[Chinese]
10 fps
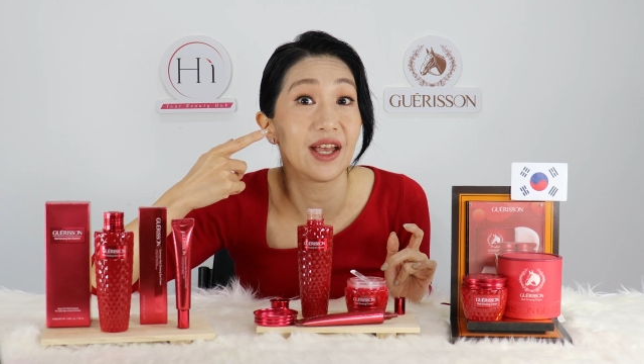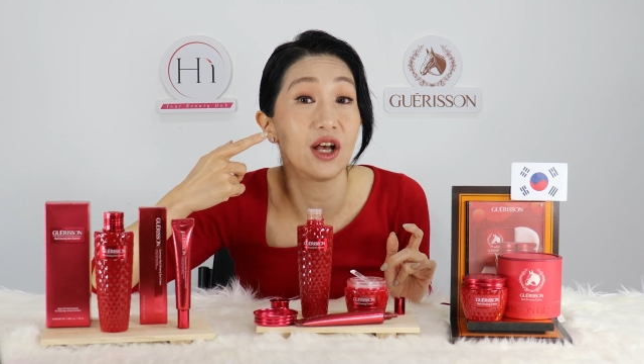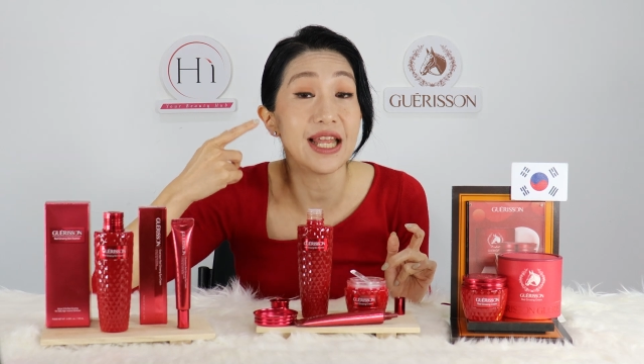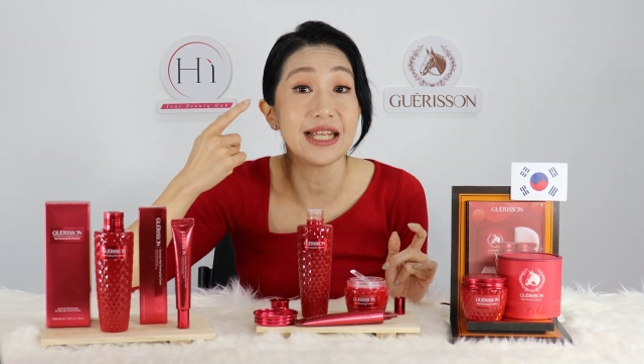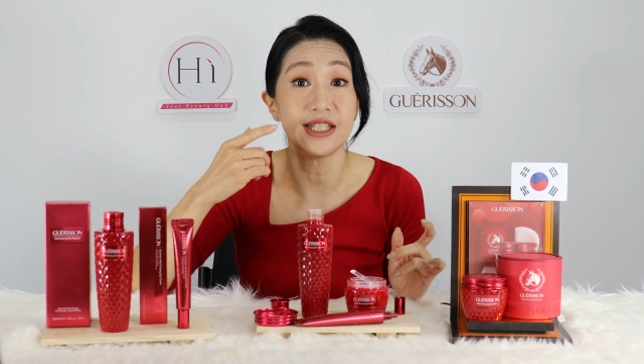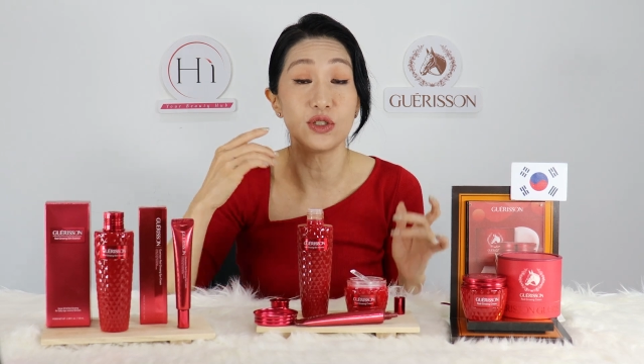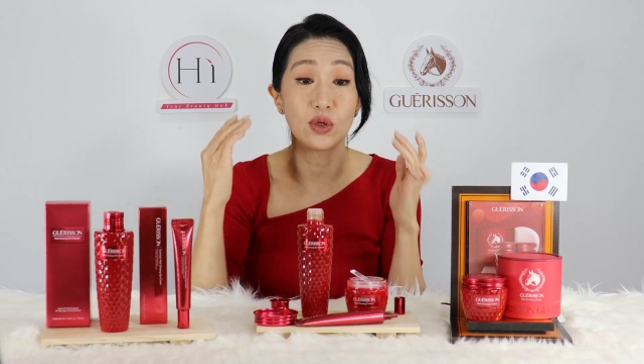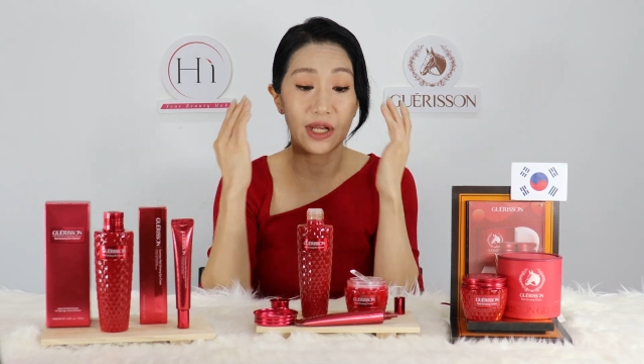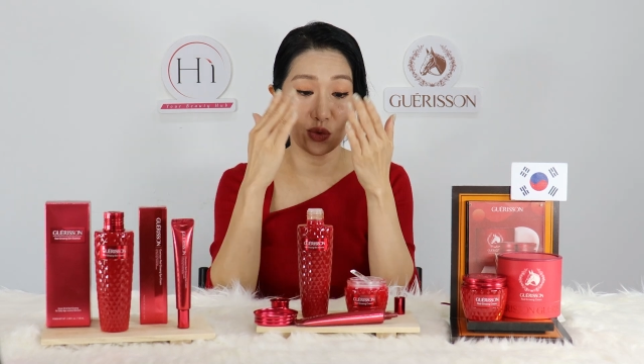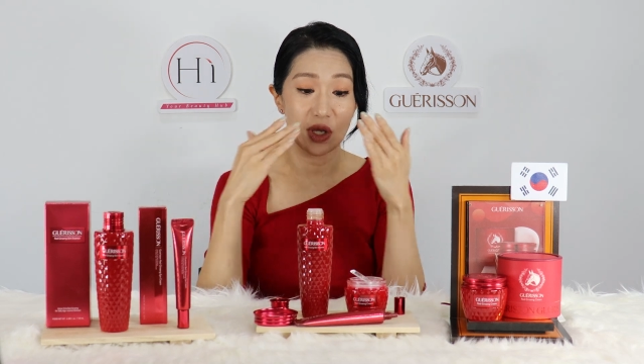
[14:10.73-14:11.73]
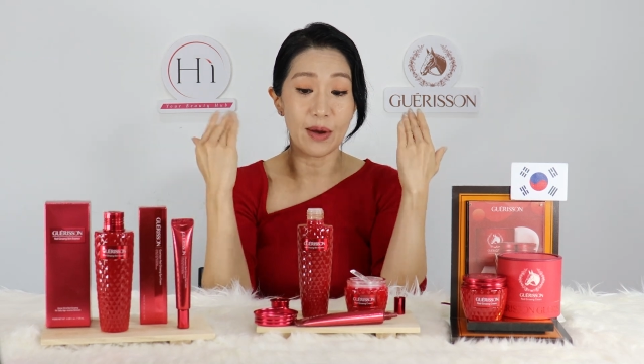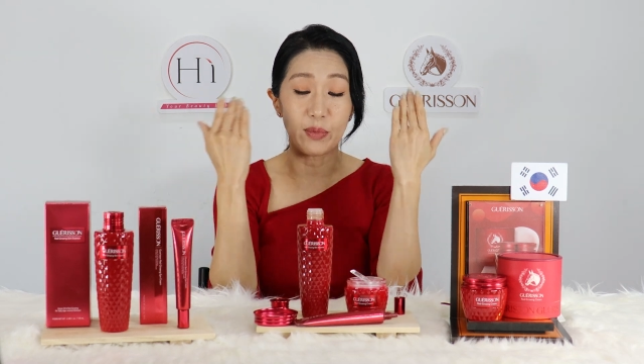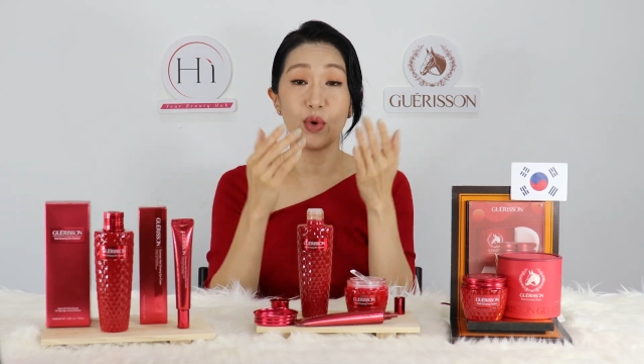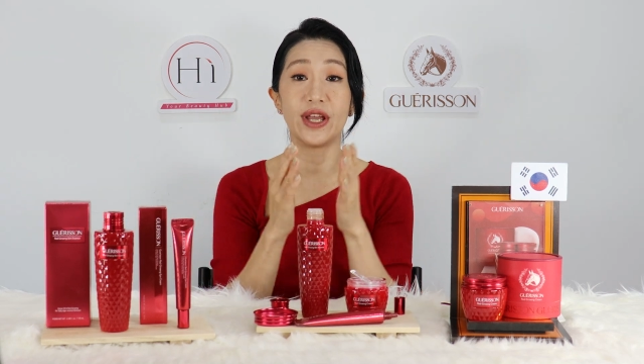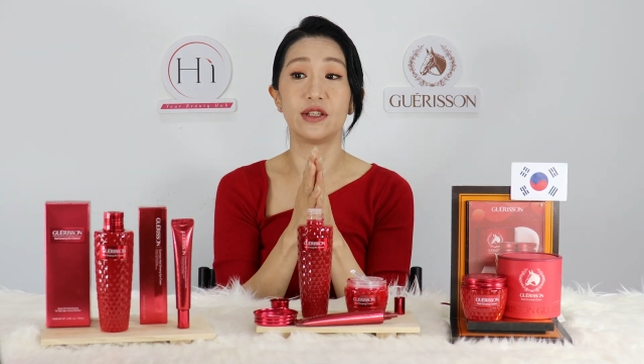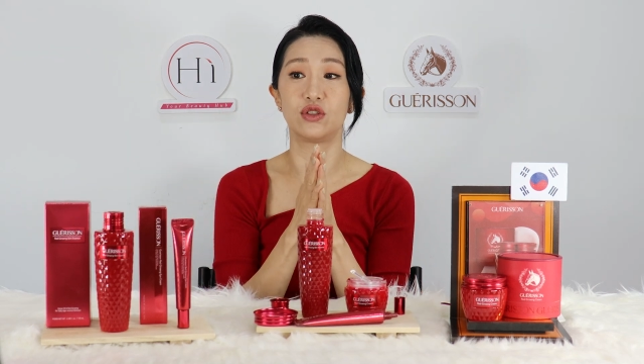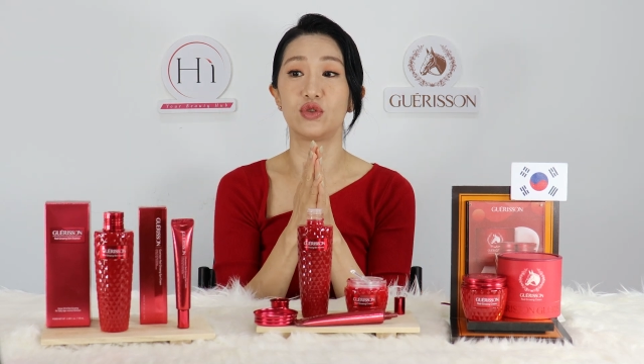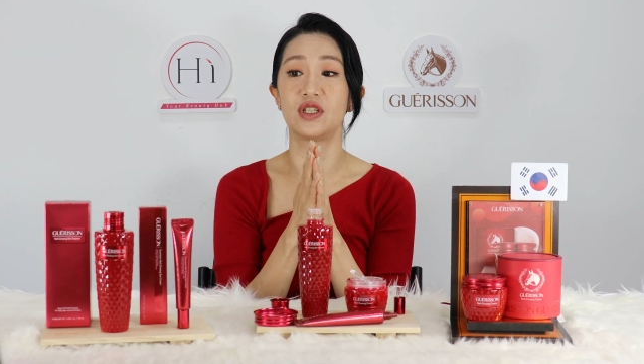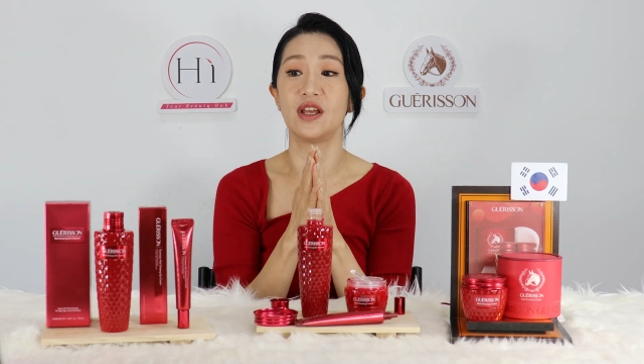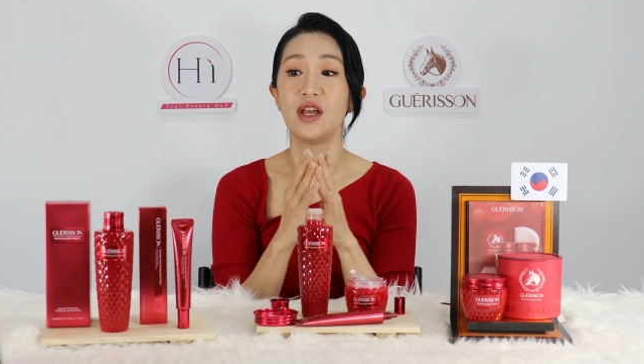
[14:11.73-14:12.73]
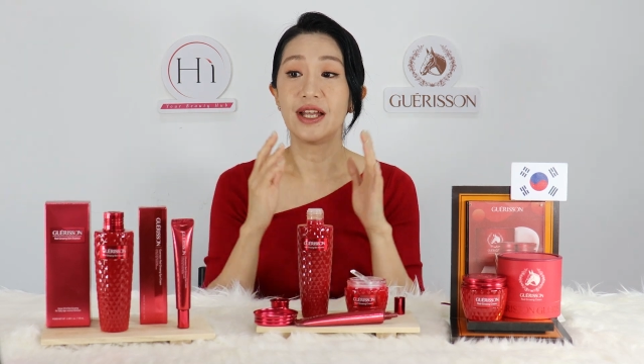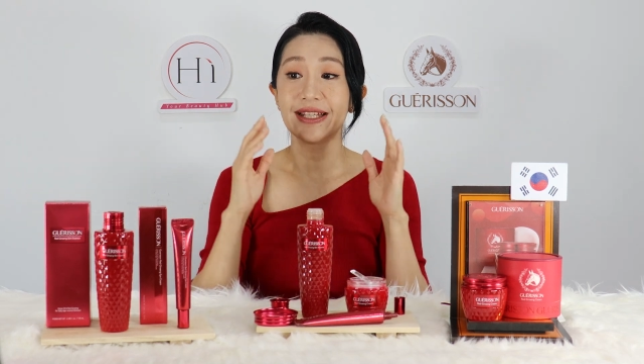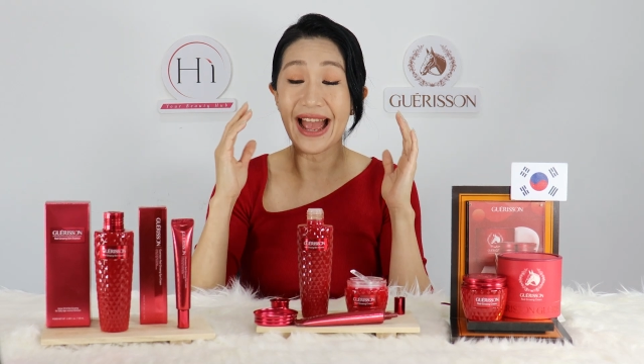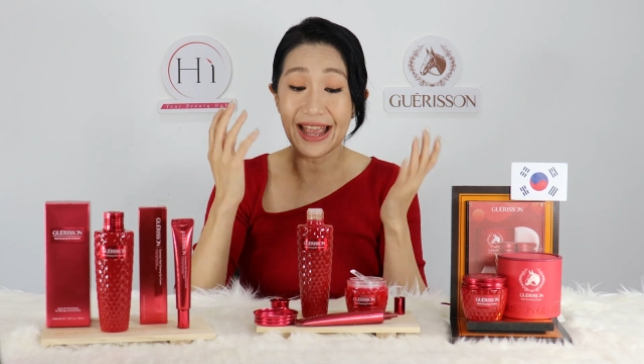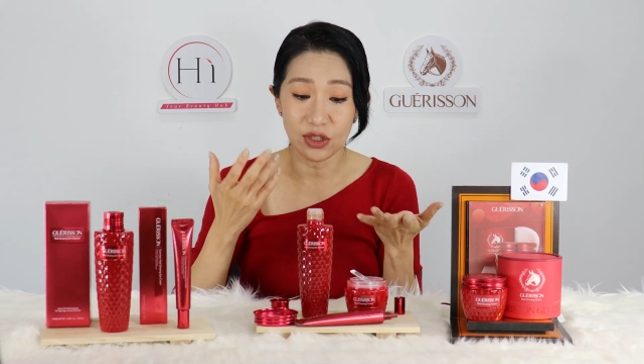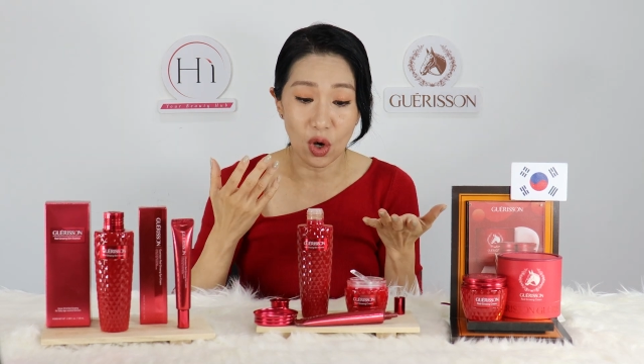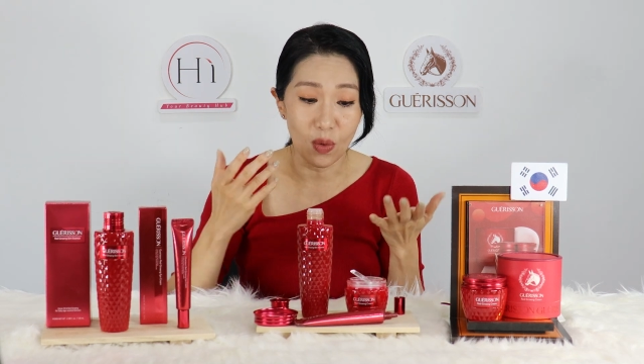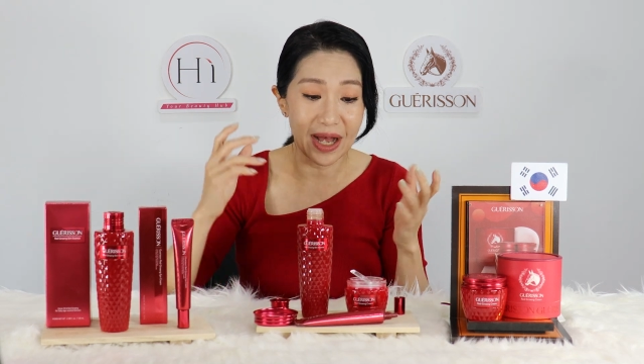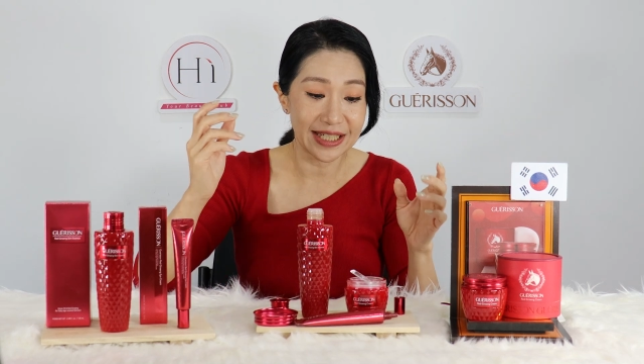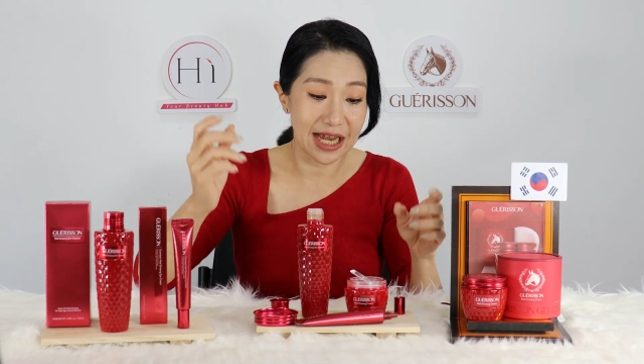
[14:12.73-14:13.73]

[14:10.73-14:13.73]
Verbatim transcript: 然后它吸收了，所以它不会就是太油啊、